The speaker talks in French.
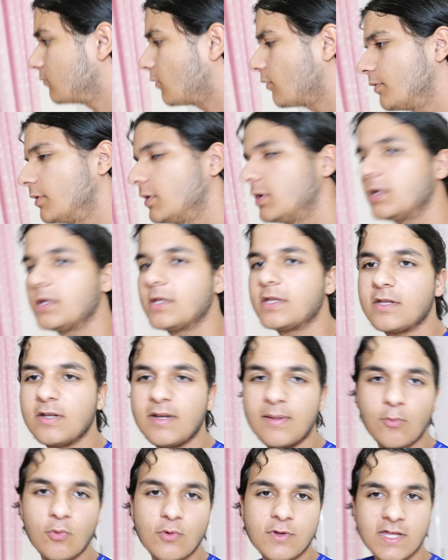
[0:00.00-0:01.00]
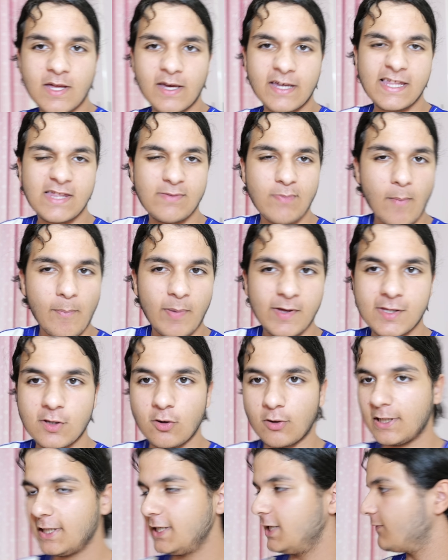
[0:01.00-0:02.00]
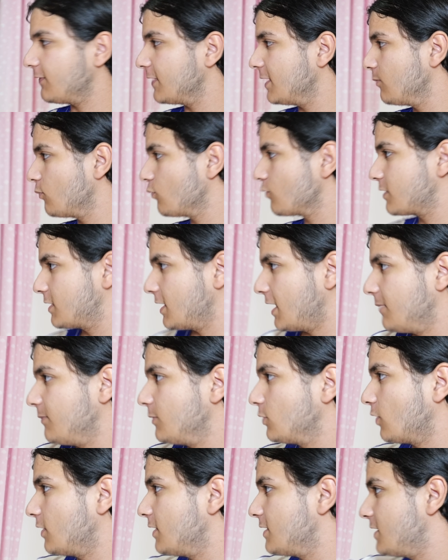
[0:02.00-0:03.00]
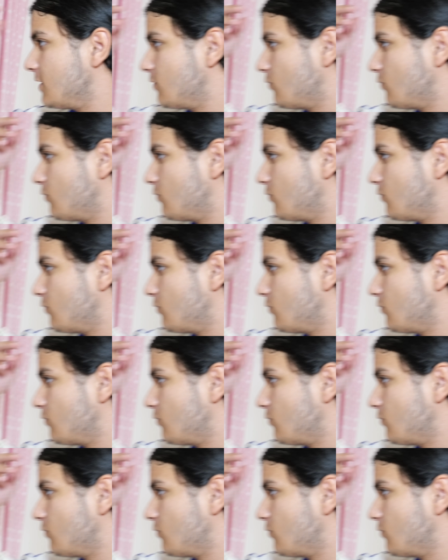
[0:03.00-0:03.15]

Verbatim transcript: Non, mais c'est les monstres, c'est même pas, c'est dans les livres, les monstres, c'est à la dans les